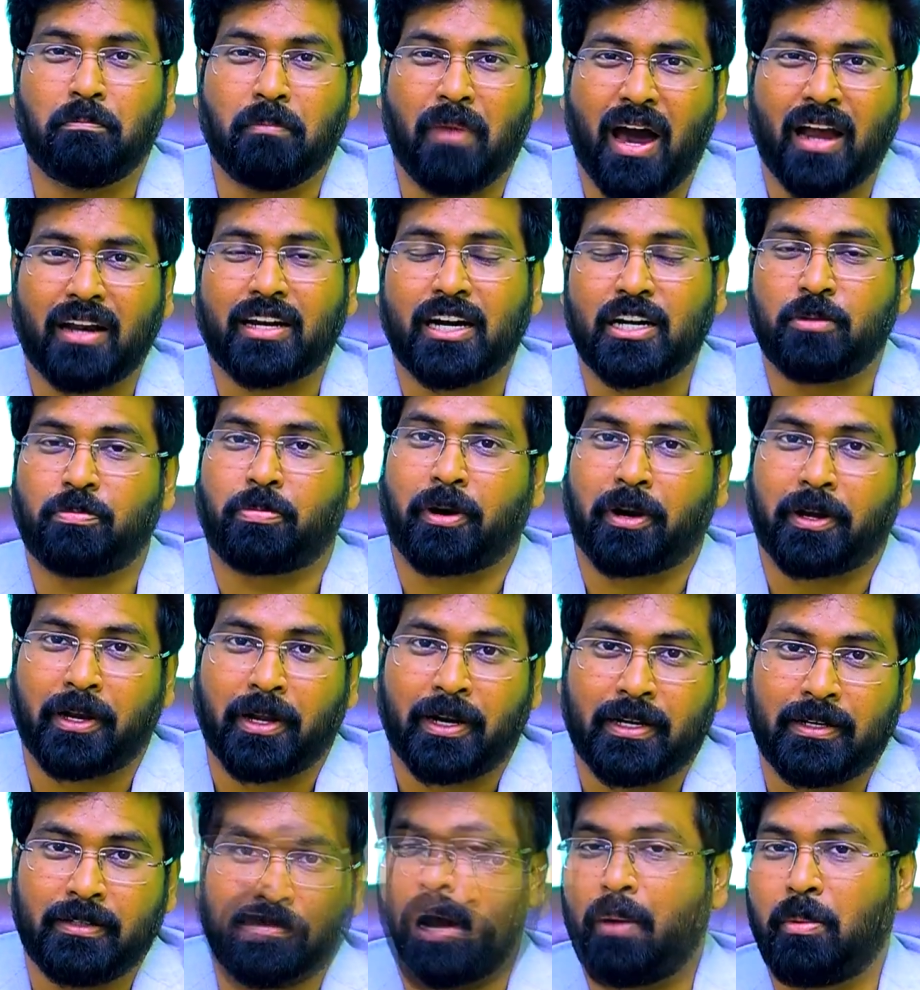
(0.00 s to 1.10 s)
మార్కెట్
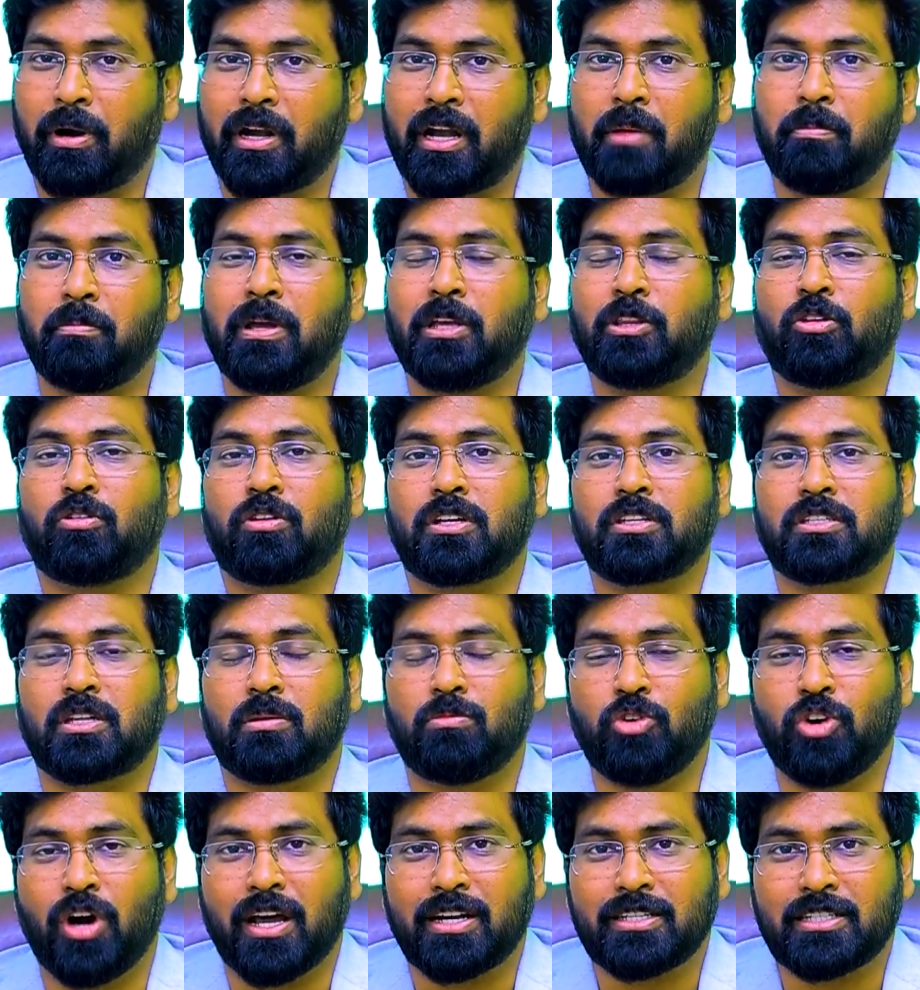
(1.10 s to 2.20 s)
ప్రక్కన కాబట్టి మీతో ఉన్న
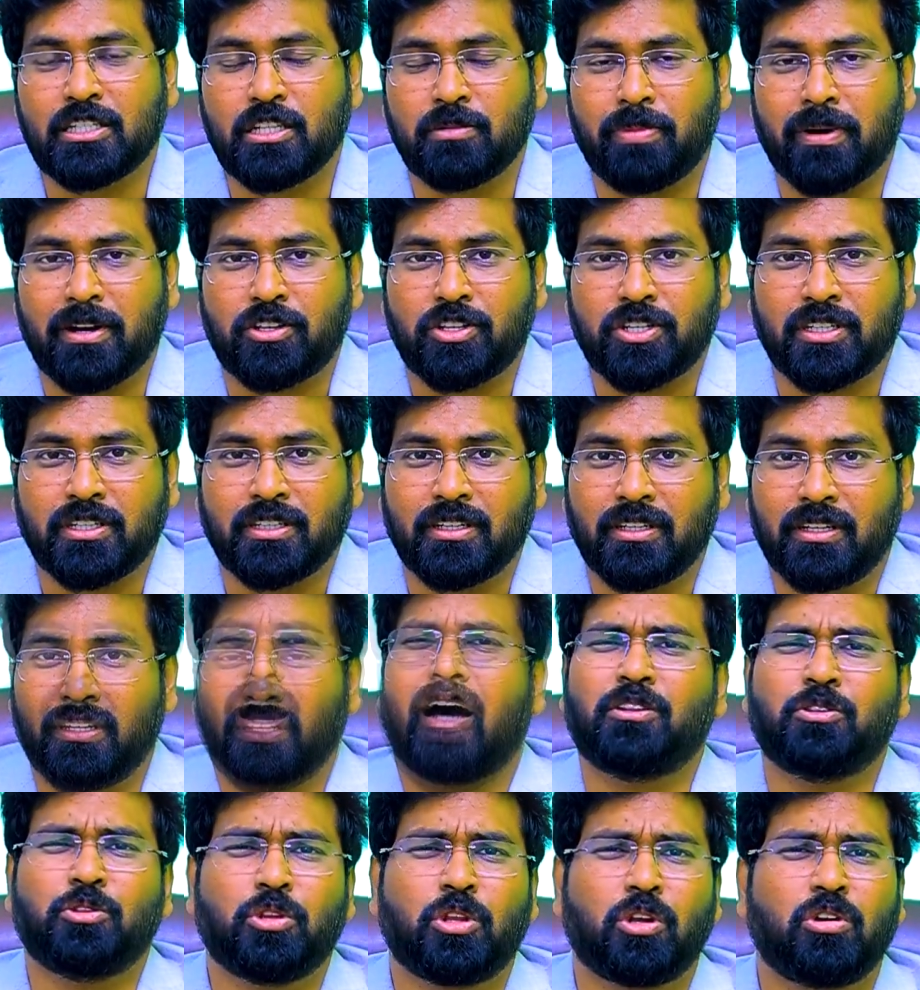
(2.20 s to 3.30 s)
సమూహాన్ని సిద్ధపరచండి
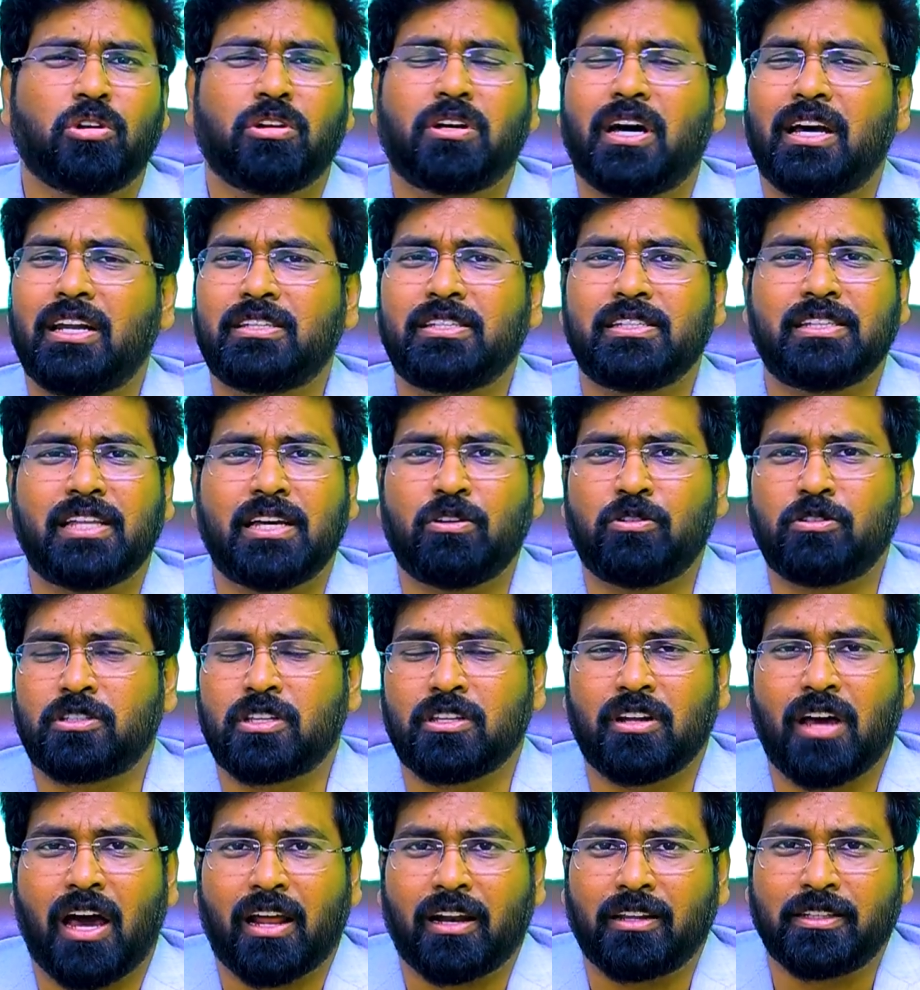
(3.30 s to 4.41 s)
అందరం కలిసి
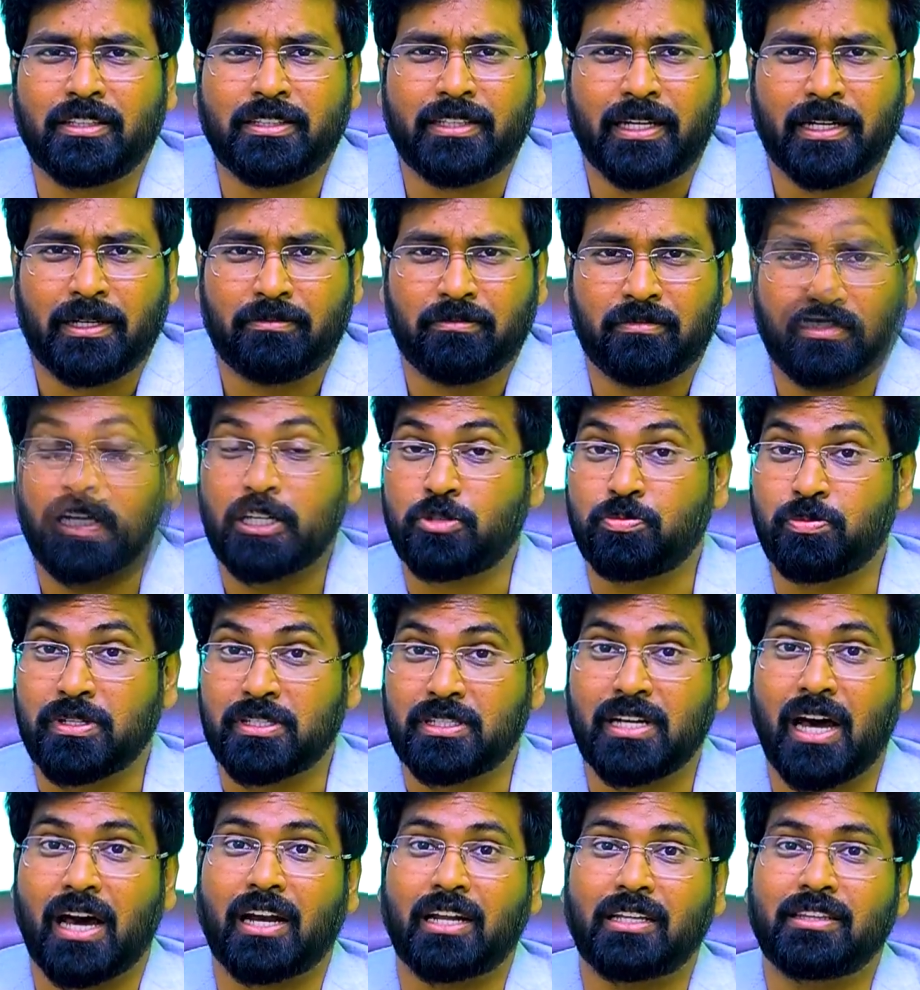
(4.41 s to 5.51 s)
దేవుని ఆనందిద్దాం
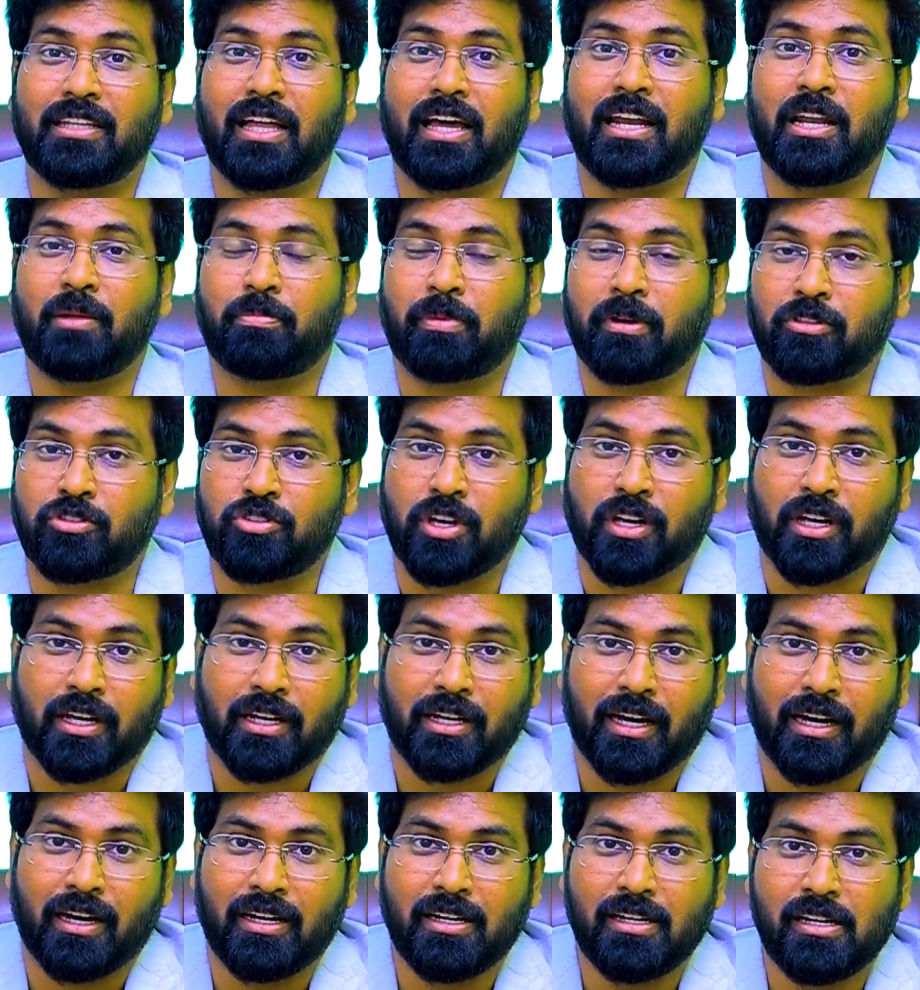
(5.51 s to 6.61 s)
క్రిస్మస్ ఆనందాన్ని
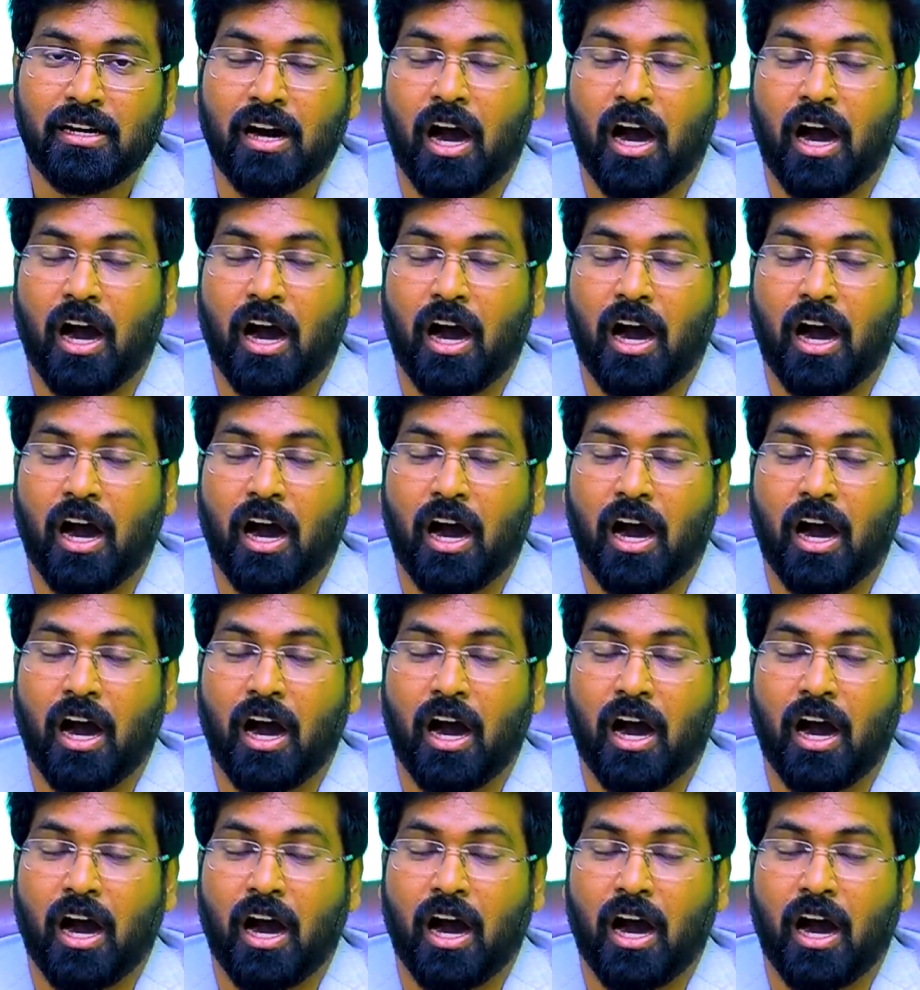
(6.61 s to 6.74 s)
ప్రత్యేకంగా